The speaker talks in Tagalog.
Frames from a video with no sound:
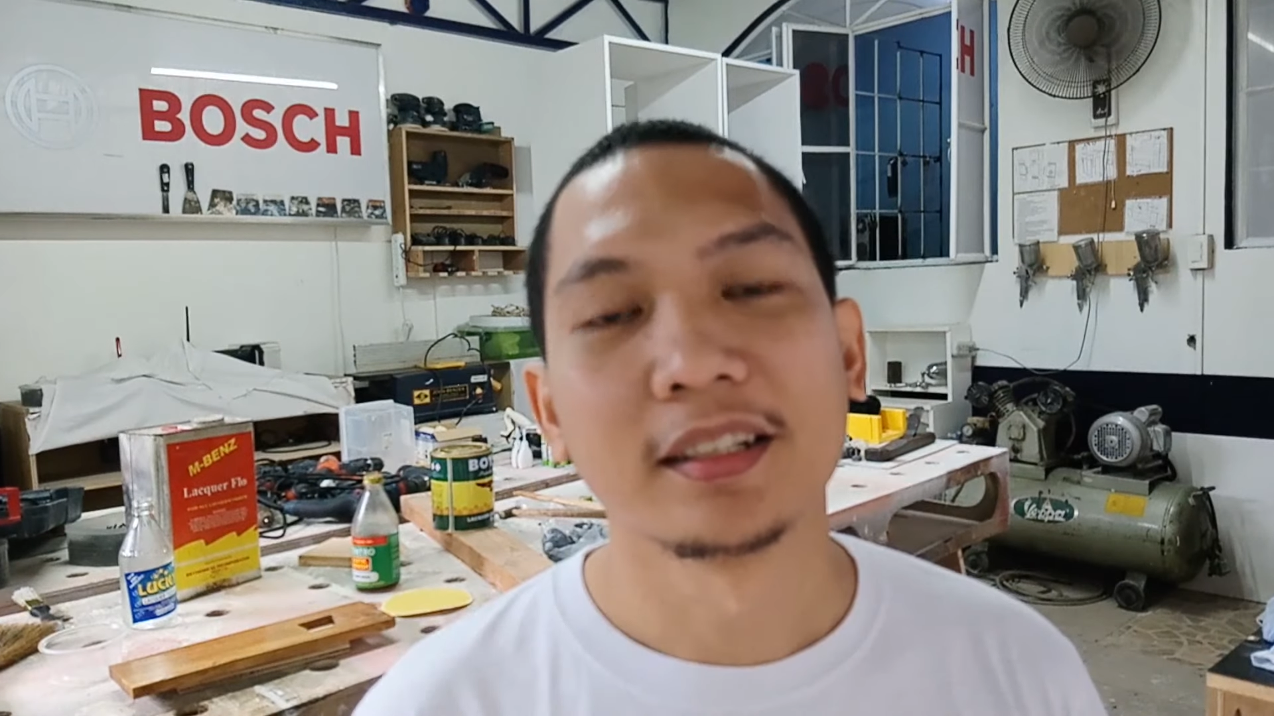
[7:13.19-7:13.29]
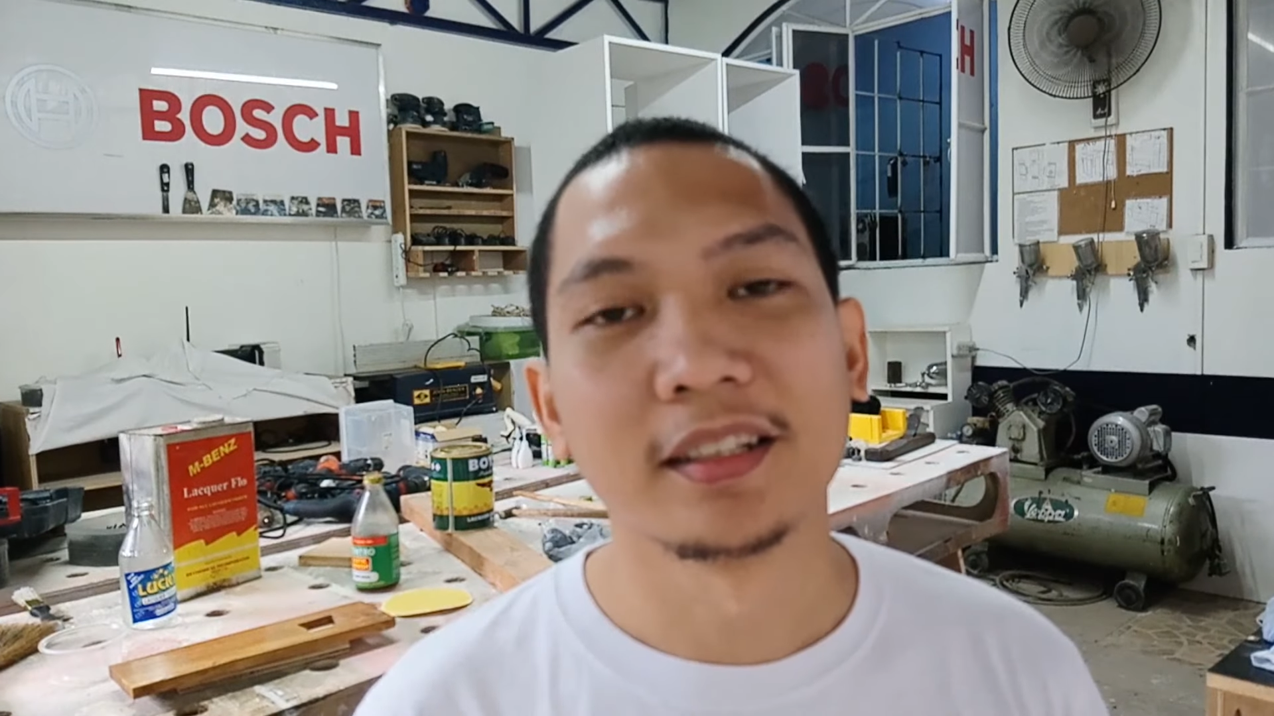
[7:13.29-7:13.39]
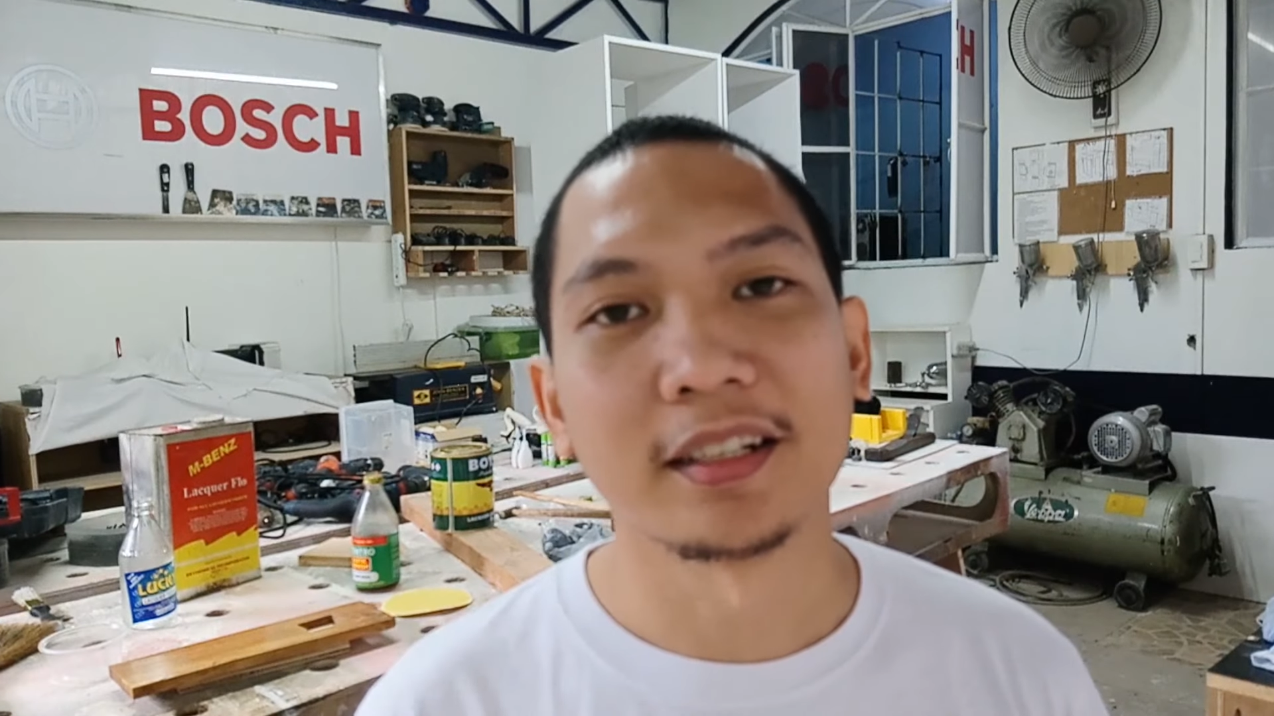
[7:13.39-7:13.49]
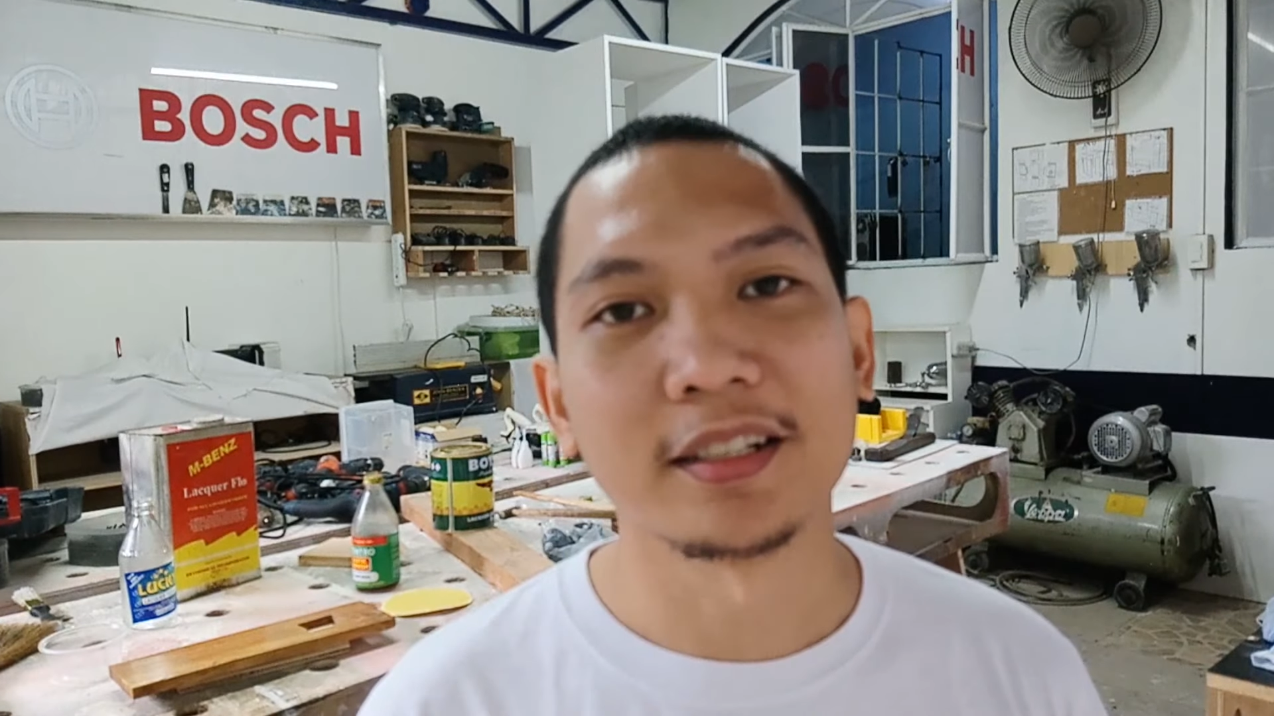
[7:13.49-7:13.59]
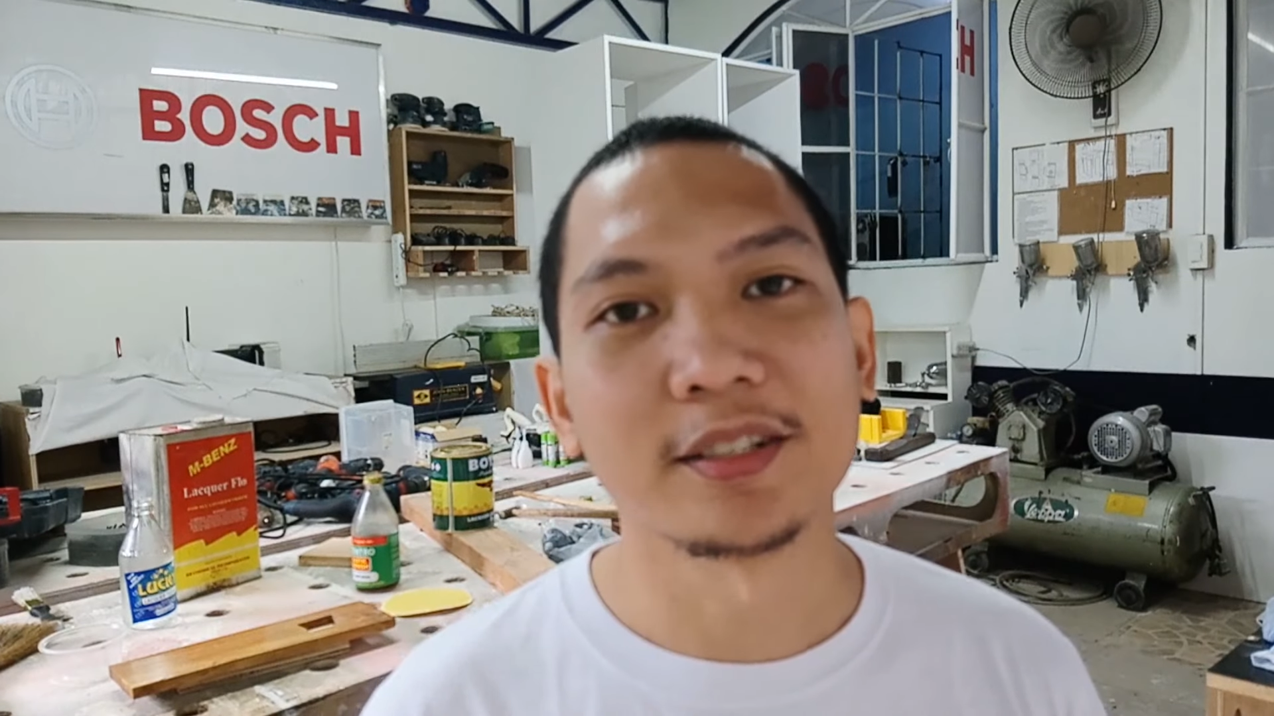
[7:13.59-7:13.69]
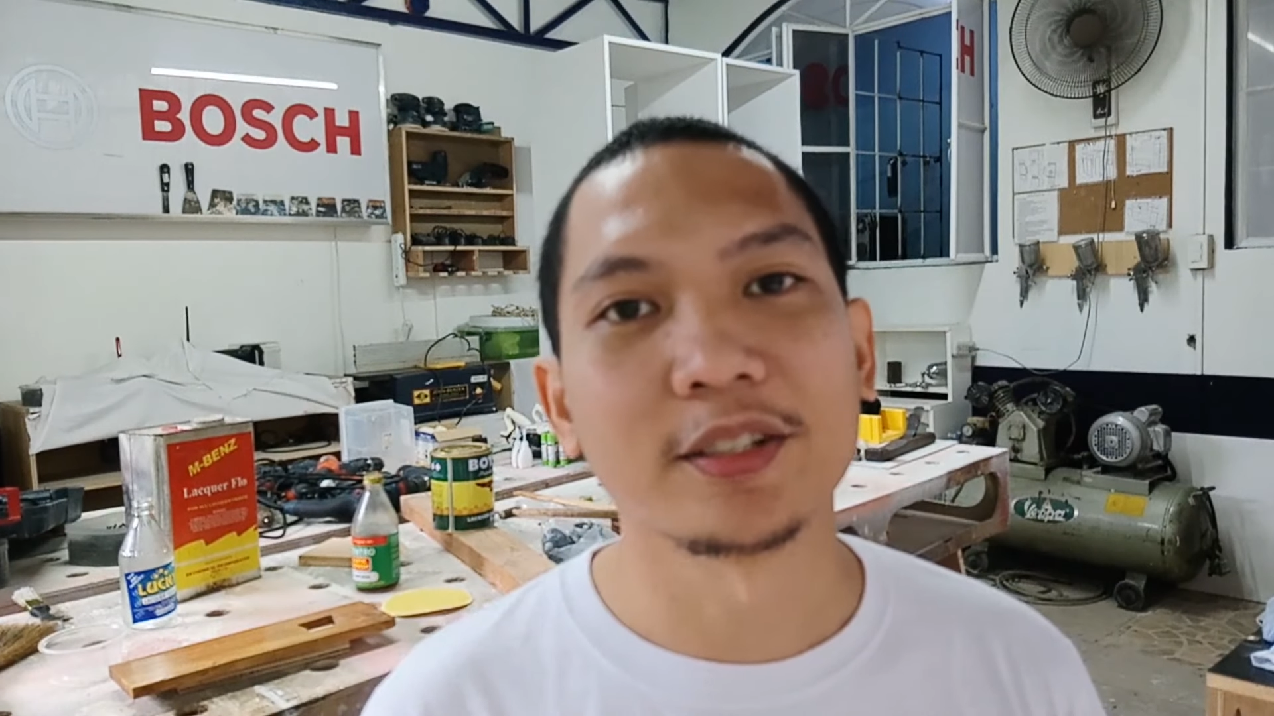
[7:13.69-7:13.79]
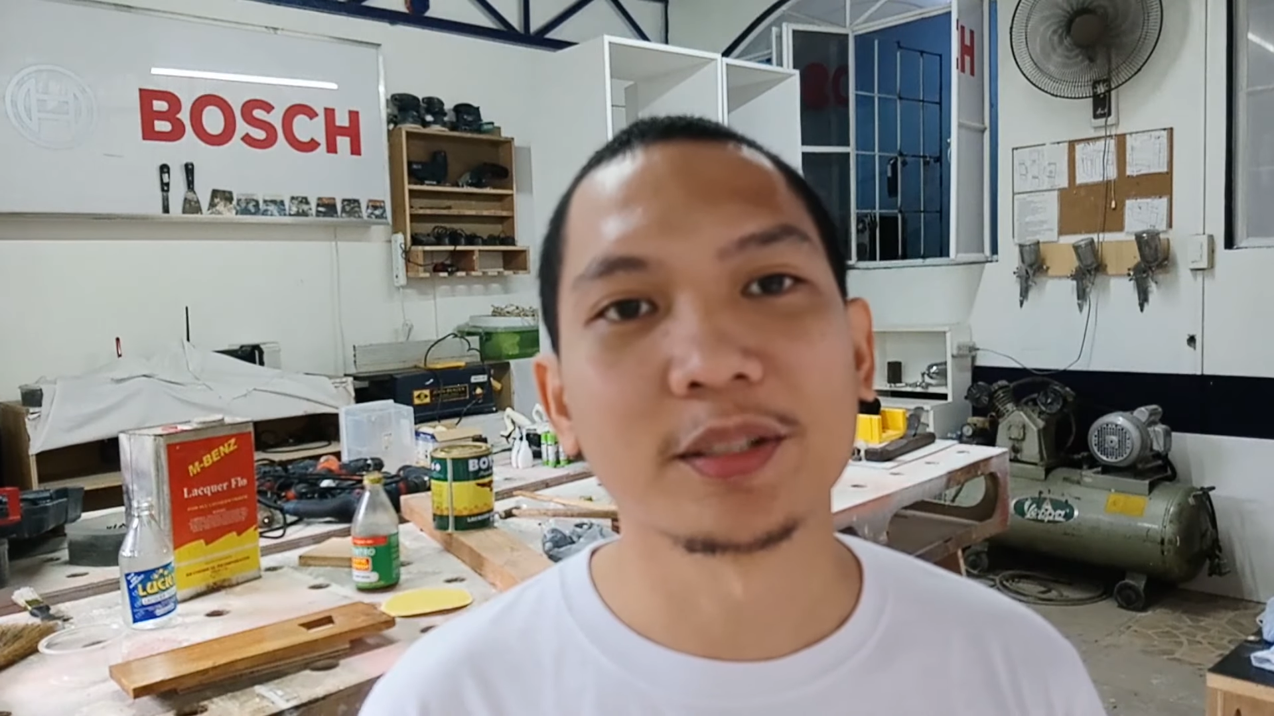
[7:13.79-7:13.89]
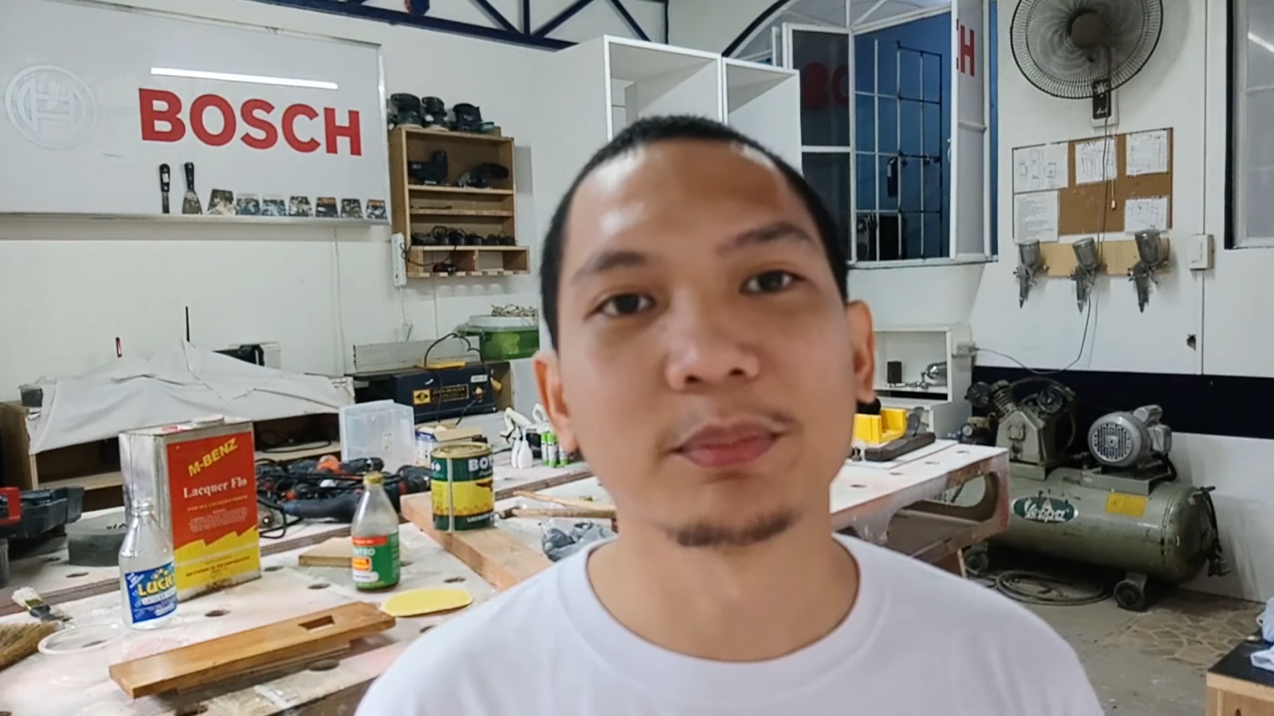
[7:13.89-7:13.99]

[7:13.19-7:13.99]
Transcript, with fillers: na-research